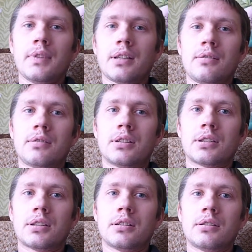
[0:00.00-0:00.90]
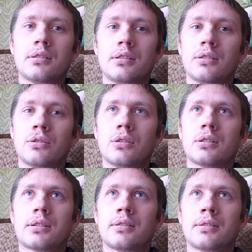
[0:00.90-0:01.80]
Вот.
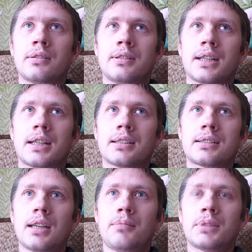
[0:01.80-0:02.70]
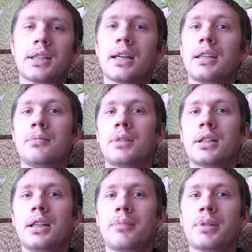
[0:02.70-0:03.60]
Но до конца мы так и не
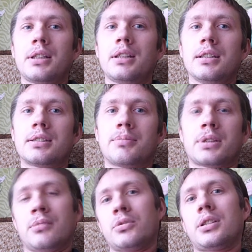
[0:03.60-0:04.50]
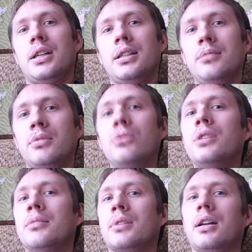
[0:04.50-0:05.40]
могли определиться, потому что одним
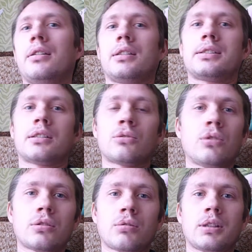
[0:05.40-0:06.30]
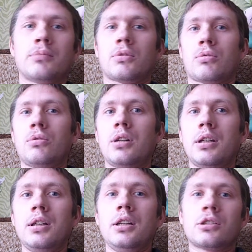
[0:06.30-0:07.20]
людям нравилось одно, другим
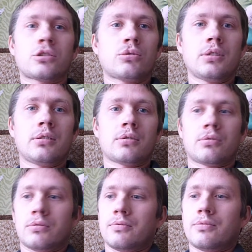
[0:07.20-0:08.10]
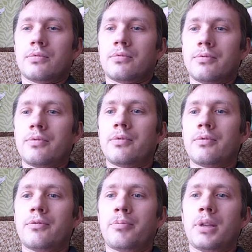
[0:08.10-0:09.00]
другое, что
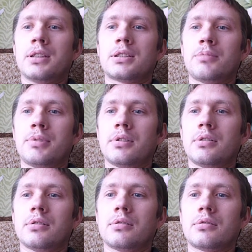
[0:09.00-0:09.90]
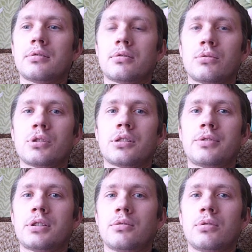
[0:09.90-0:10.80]
в принципе лучше
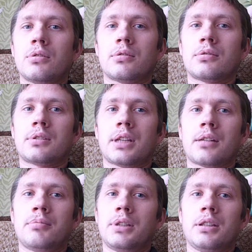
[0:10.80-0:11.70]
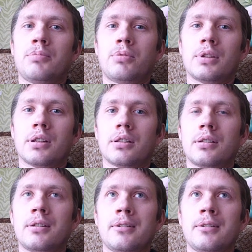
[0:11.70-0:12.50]
всего так мы и не поняли